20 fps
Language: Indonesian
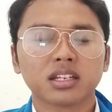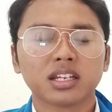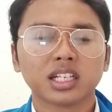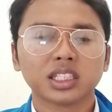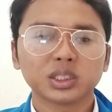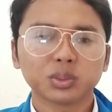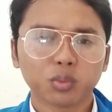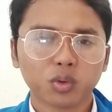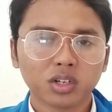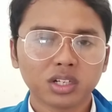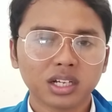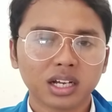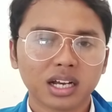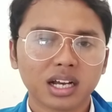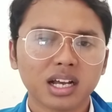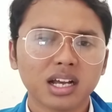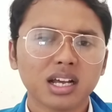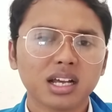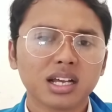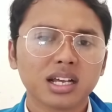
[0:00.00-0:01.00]
Dan
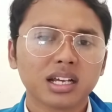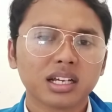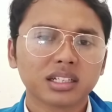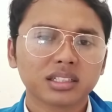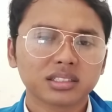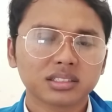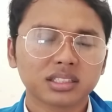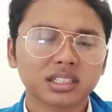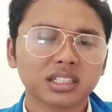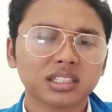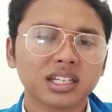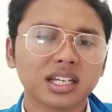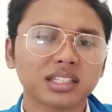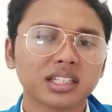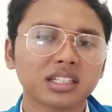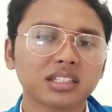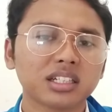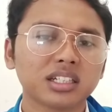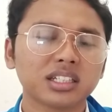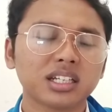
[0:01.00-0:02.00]
semoga
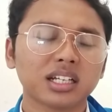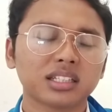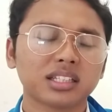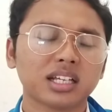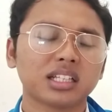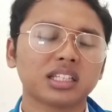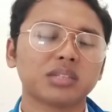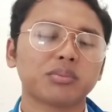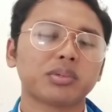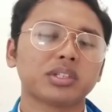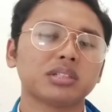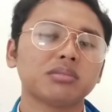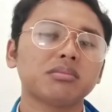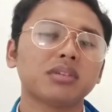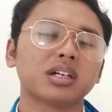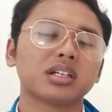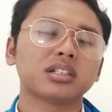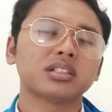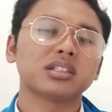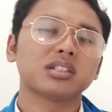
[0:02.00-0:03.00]
kegiatan-kegiatan
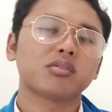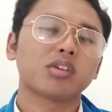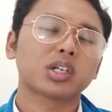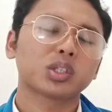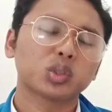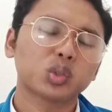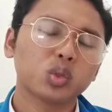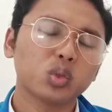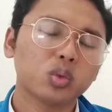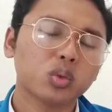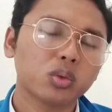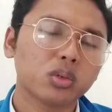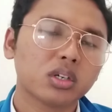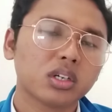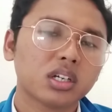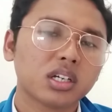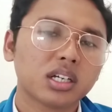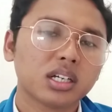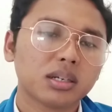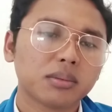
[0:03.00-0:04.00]
teman-teman waktu
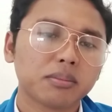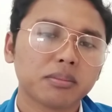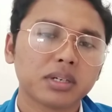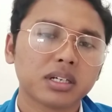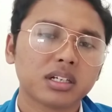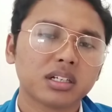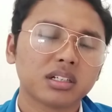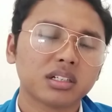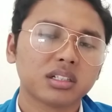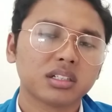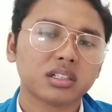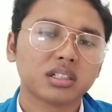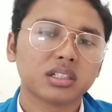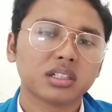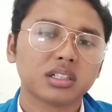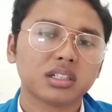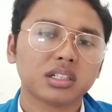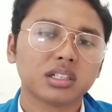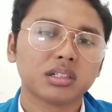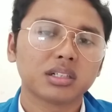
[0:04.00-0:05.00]

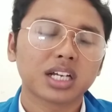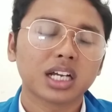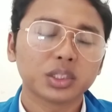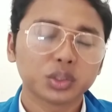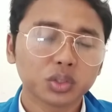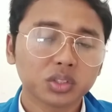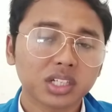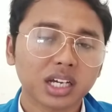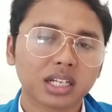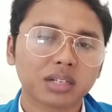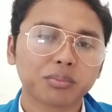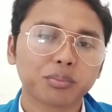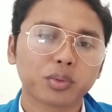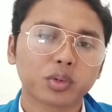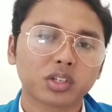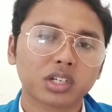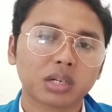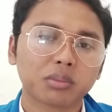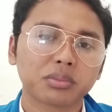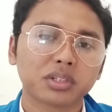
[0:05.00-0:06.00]
mengajukan
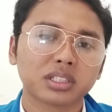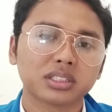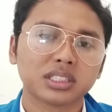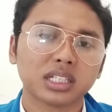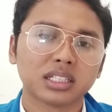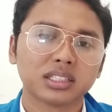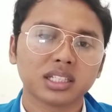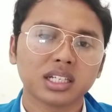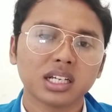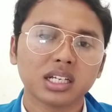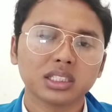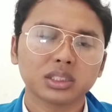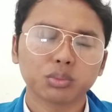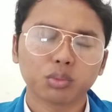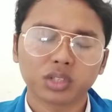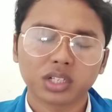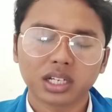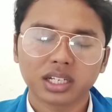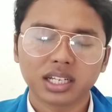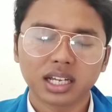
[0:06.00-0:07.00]
program kerjanya
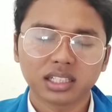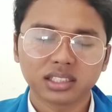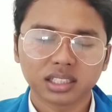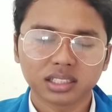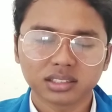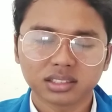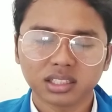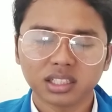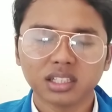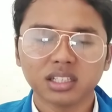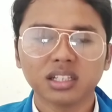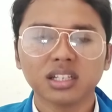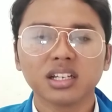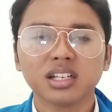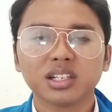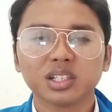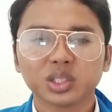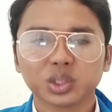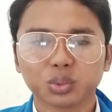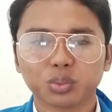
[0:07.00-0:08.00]
semoga di ACC,
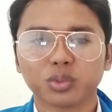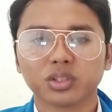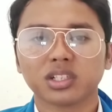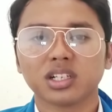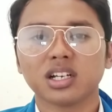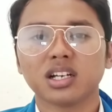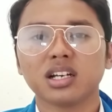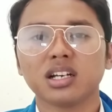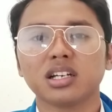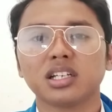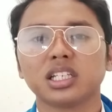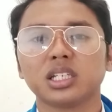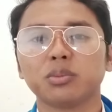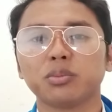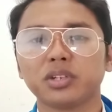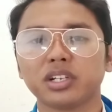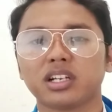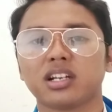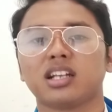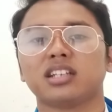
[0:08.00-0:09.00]
semoga
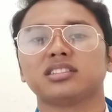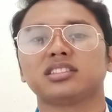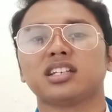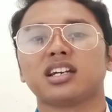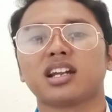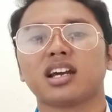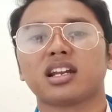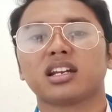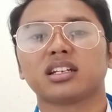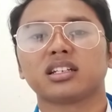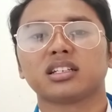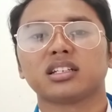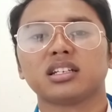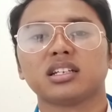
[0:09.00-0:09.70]
diberi kelancaran.